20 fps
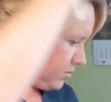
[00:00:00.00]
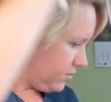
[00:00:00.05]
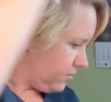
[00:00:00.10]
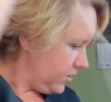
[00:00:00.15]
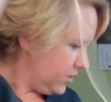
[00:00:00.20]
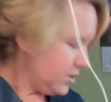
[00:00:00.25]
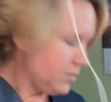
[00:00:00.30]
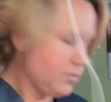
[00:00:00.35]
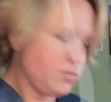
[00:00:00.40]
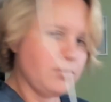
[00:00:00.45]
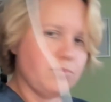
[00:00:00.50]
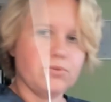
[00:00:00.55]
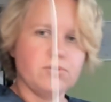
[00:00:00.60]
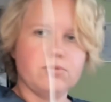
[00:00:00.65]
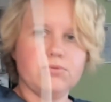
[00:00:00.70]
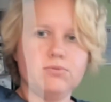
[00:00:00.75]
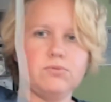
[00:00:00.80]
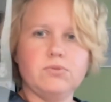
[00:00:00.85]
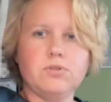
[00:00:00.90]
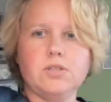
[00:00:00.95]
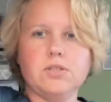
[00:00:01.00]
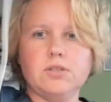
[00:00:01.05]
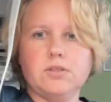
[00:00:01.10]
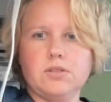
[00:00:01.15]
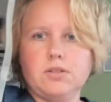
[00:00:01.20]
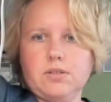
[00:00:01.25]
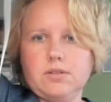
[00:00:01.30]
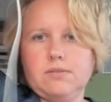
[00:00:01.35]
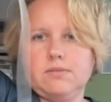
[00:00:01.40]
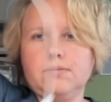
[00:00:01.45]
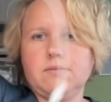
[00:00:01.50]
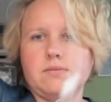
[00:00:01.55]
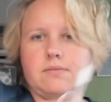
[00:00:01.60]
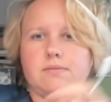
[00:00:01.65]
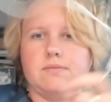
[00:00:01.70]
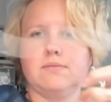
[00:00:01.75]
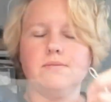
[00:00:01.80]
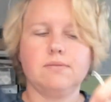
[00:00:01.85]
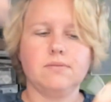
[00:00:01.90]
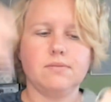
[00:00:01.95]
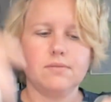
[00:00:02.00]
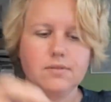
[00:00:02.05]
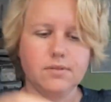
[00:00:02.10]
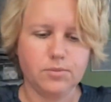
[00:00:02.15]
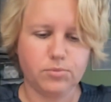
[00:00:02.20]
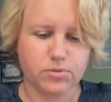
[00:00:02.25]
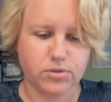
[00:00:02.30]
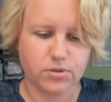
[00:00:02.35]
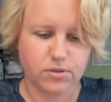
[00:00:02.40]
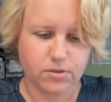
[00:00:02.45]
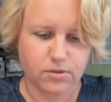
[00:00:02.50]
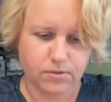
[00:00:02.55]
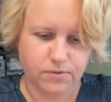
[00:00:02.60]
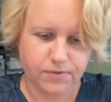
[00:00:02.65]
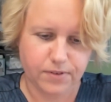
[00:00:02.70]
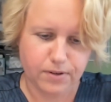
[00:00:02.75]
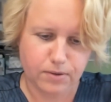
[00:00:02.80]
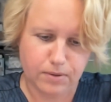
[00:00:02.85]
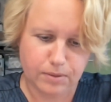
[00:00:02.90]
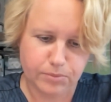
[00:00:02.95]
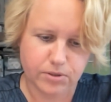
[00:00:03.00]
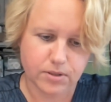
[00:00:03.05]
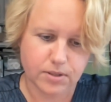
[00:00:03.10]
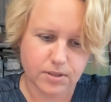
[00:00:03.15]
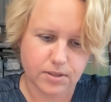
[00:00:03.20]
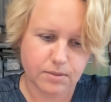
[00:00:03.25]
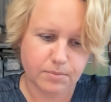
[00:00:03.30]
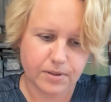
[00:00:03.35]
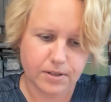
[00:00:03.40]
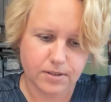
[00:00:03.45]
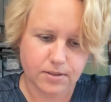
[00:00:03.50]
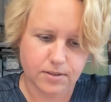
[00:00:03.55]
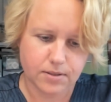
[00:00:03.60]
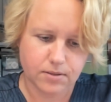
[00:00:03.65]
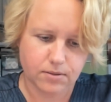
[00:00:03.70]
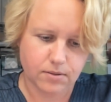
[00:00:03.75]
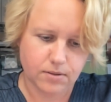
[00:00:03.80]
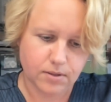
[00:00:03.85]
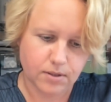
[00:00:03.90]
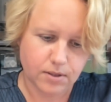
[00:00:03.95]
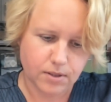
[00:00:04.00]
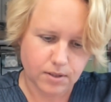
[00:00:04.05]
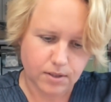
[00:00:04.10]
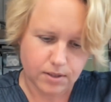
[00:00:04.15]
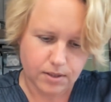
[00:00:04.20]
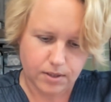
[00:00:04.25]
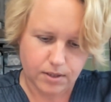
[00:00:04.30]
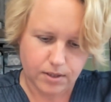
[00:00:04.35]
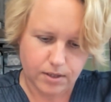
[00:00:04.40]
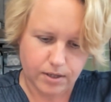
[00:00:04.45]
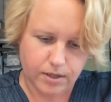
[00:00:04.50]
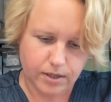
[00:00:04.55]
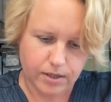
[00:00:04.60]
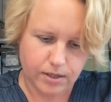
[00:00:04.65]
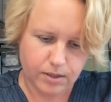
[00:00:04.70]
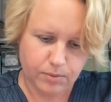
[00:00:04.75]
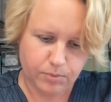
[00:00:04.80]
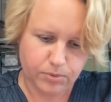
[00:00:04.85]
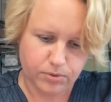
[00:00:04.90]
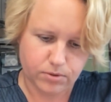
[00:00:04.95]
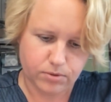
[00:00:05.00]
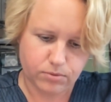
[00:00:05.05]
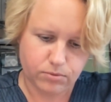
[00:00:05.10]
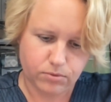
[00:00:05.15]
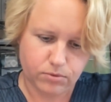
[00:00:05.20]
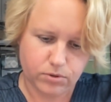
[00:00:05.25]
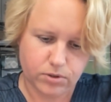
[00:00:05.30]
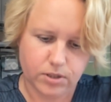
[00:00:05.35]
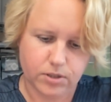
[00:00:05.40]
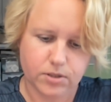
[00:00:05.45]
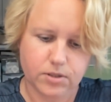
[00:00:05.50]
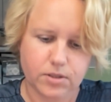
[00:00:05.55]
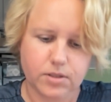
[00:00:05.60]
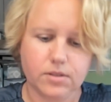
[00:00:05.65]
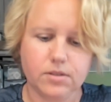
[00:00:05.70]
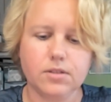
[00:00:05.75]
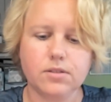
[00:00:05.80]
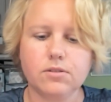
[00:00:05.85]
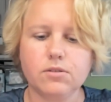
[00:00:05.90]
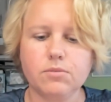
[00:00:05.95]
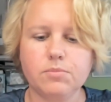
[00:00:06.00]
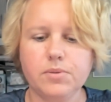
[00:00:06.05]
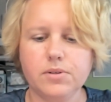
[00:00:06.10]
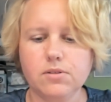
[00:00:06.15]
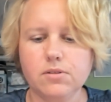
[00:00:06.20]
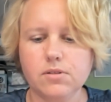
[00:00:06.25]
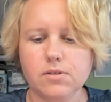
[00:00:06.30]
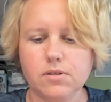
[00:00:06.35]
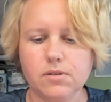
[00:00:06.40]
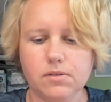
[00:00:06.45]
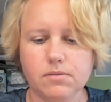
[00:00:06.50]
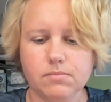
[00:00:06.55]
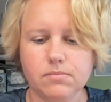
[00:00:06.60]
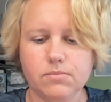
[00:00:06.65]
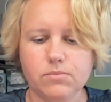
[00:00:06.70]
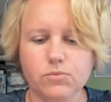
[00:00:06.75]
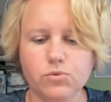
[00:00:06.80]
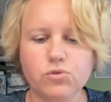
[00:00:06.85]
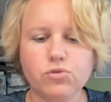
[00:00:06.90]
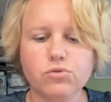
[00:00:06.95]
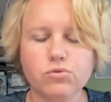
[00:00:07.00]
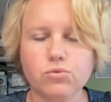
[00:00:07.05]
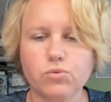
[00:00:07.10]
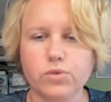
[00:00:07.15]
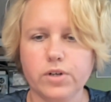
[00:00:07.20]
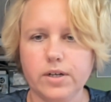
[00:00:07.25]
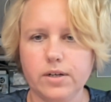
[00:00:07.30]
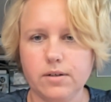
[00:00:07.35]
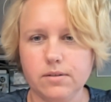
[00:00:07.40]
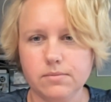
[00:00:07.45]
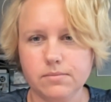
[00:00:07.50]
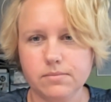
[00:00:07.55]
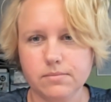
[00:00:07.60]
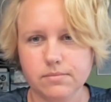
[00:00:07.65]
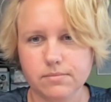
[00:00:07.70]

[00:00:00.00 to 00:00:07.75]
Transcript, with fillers: Powiedzmy, posłużę się. Nie przygotowałam się za bardzo ale posłużę się, niech to będzie mój sznurek.